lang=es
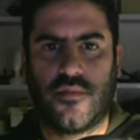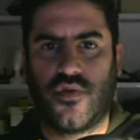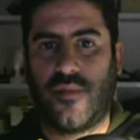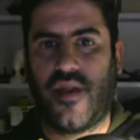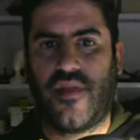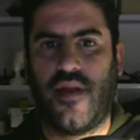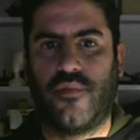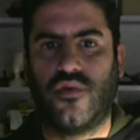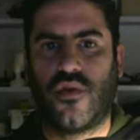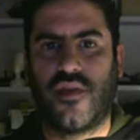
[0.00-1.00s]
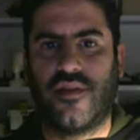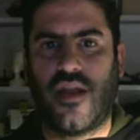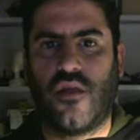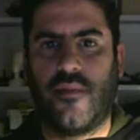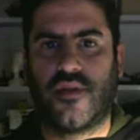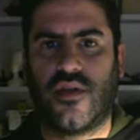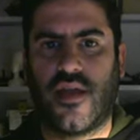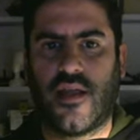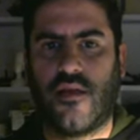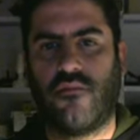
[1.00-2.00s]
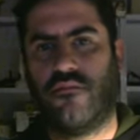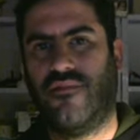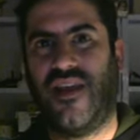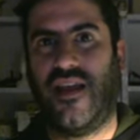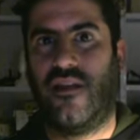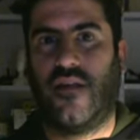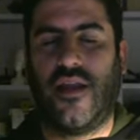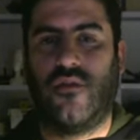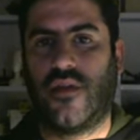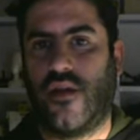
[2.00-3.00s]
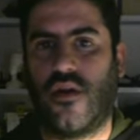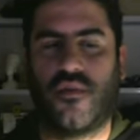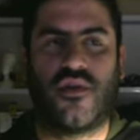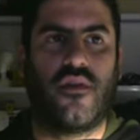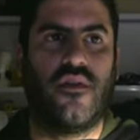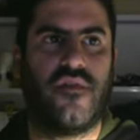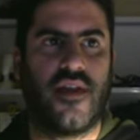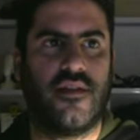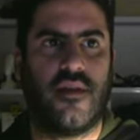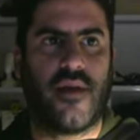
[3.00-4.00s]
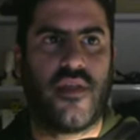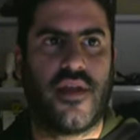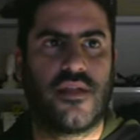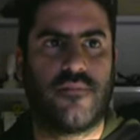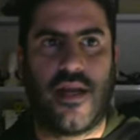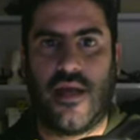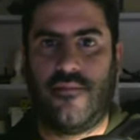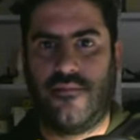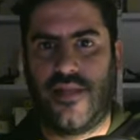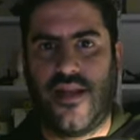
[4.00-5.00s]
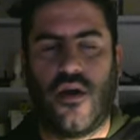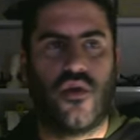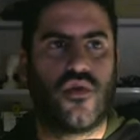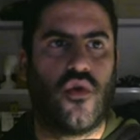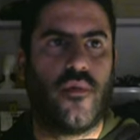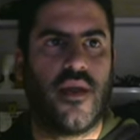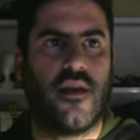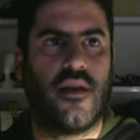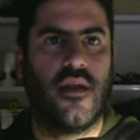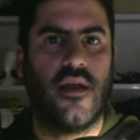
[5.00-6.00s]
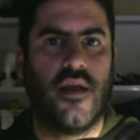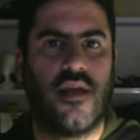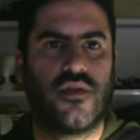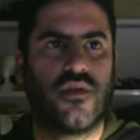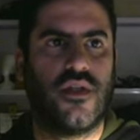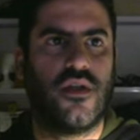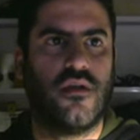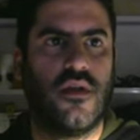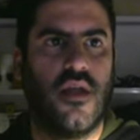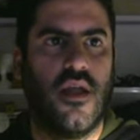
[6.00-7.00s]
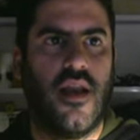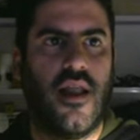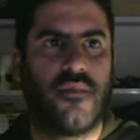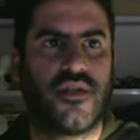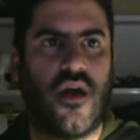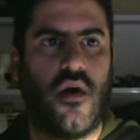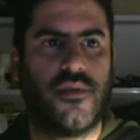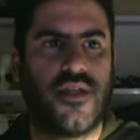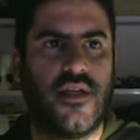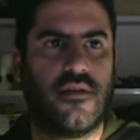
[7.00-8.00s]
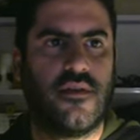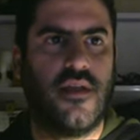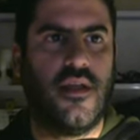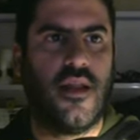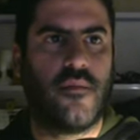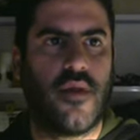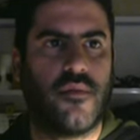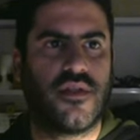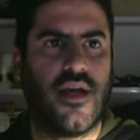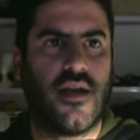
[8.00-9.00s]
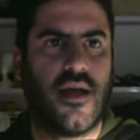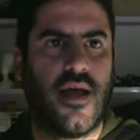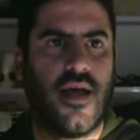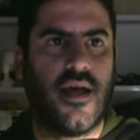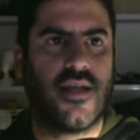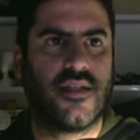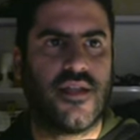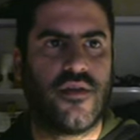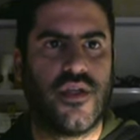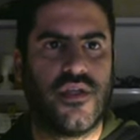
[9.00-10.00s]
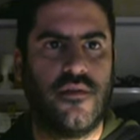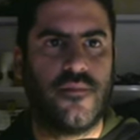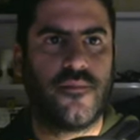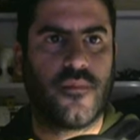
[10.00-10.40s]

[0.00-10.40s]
aparecerá el punto centrado y el personaje en, una posición diferente. Para hacer esto, para tenerlo todo bien en su sitio, le damos a Object y le podemos dar a Set Origin.